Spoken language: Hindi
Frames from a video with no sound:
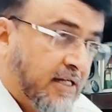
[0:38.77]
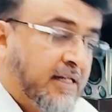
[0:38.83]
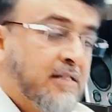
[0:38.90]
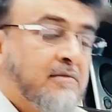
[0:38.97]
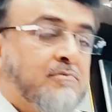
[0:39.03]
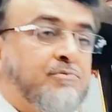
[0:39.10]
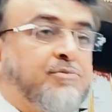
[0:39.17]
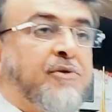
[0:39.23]

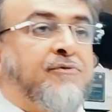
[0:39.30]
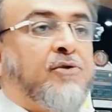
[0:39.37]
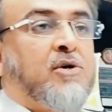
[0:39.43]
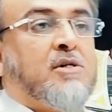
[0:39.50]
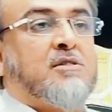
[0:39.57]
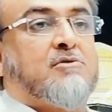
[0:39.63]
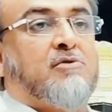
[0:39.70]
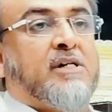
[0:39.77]
लेकिन
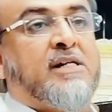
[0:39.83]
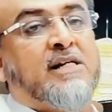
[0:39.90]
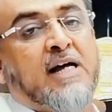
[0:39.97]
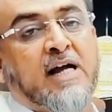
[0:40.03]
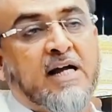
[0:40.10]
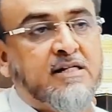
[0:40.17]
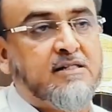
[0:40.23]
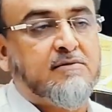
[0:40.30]
बिफोर गोइंग
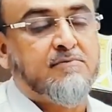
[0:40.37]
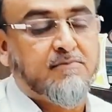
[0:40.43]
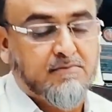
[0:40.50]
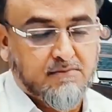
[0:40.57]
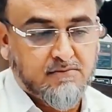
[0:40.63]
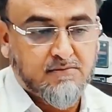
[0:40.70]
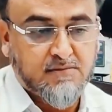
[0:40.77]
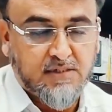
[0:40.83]
अहेड
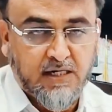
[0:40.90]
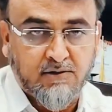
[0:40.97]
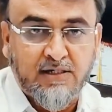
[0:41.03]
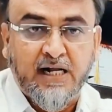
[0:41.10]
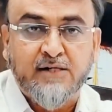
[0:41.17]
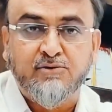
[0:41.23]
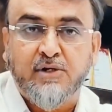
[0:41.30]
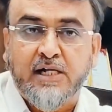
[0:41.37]
आई
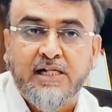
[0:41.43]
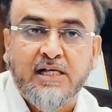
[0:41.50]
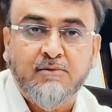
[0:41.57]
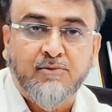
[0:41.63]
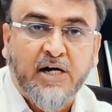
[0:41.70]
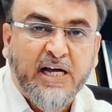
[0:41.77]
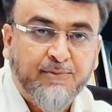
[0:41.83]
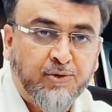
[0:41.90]
वुड लाइक टू
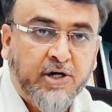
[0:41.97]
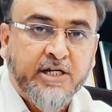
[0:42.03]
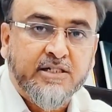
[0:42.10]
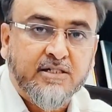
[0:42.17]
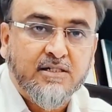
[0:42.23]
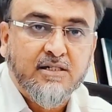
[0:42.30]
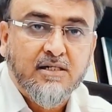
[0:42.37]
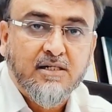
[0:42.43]
क्लियर माय
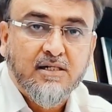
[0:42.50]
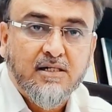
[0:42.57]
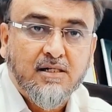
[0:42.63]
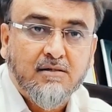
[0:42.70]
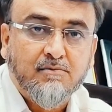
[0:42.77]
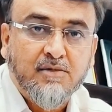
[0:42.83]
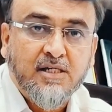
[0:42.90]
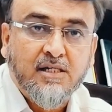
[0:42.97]
पॉइंट
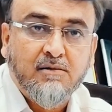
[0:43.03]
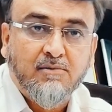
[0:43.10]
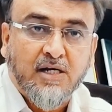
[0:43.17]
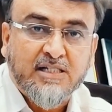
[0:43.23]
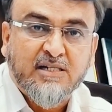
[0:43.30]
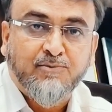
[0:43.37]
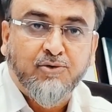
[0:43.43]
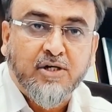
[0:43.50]
मी
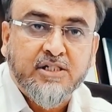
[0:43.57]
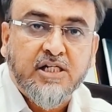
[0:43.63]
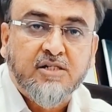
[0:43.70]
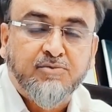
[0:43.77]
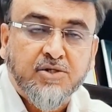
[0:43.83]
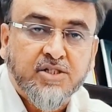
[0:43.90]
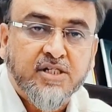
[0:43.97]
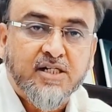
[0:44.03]
माझा
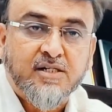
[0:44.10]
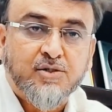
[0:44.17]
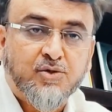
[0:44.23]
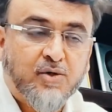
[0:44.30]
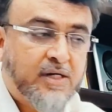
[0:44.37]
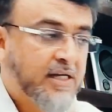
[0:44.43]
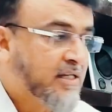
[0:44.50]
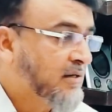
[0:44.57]
पॉइंट स्पष्ट
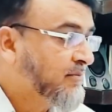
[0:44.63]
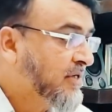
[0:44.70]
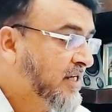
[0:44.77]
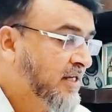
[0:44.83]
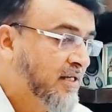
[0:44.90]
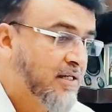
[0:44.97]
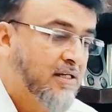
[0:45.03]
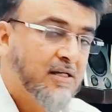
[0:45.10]
करतो आहे की
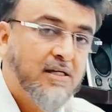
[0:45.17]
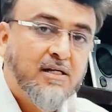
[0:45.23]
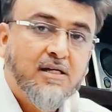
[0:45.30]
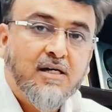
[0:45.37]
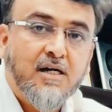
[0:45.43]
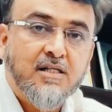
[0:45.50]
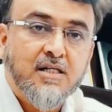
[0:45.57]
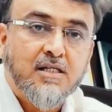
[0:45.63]
मी
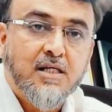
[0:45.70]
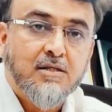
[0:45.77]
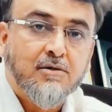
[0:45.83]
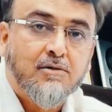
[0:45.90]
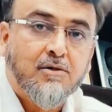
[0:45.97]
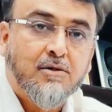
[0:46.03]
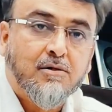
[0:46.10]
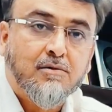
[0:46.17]
त्याच्या
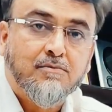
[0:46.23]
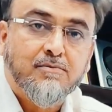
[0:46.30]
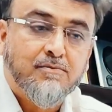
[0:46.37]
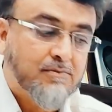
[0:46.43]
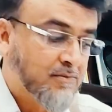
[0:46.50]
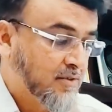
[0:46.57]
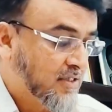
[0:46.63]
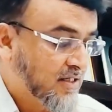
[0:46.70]
सर्व गो
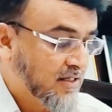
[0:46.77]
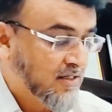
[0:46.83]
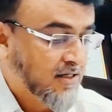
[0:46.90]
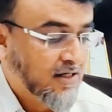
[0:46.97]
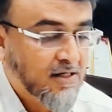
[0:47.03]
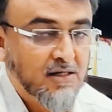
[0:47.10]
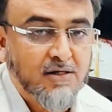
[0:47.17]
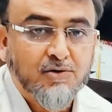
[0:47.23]

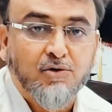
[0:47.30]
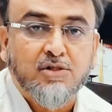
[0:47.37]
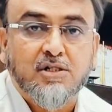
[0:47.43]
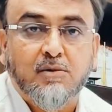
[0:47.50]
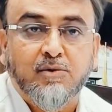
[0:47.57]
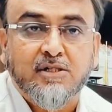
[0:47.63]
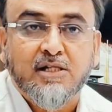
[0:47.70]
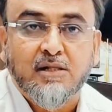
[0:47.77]

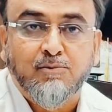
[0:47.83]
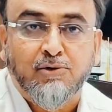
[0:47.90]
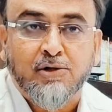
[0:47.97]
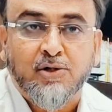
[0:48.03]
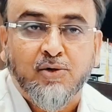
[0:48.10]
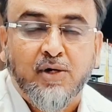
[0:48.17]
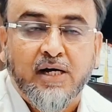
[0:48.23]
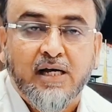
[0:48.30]
गोष्टबद्दल
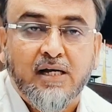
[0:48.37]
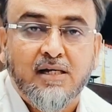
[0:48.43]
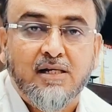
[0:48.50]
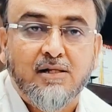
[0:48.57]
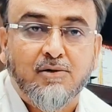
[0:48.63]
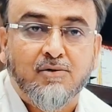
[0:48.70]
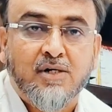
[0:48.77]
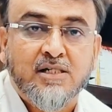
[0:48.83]
बोलतो आहे
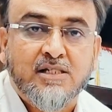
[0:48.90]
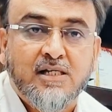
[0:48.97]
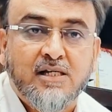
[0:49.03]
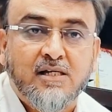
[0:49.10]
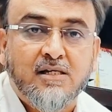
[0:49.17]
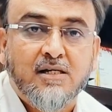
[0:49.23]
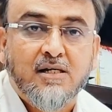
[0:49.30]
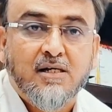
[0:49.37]

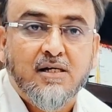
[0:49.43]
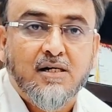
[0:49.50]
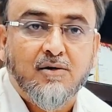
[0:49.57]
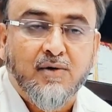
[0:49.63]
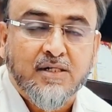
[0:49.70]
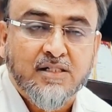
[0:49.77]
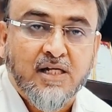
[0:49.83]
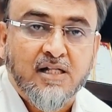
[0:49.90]
लोकांशी
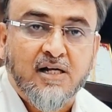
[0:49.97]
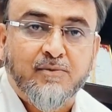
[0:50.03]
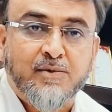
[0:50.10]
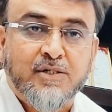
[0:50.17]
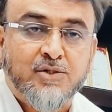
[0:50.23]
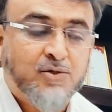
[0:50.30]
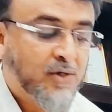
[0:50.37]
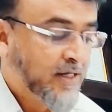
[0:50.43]

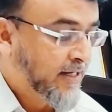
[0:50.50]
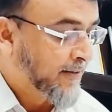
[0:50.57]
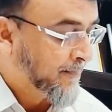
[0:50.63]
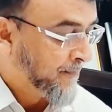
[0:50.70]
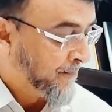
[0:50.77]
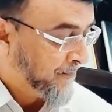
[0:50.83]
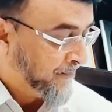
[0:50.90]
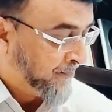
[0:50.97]
वार्तालाप करतो आहे
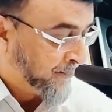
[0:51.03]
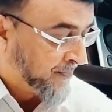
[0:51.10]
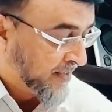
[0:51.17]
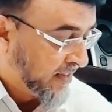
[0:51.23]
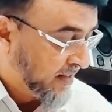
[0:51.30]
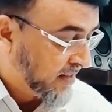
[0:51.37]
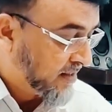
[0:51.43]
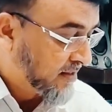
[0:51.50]

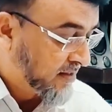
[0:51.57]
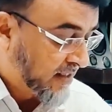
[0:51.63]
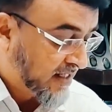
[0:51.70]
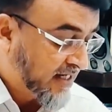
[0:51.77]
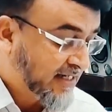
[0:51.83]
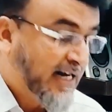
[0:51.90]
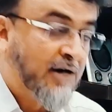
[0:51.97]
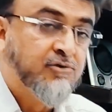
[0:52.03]

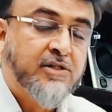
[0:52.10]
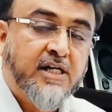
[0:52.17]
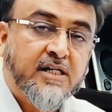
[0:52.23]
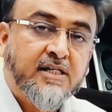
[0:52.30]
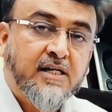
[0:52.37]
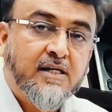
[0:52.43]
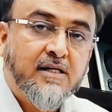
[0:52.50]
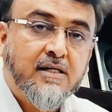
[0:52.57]
त्याचा काय
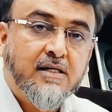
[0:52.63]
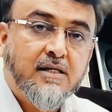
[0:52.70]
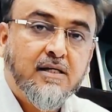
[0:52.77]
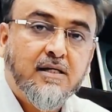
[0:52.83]
उद्देश आहे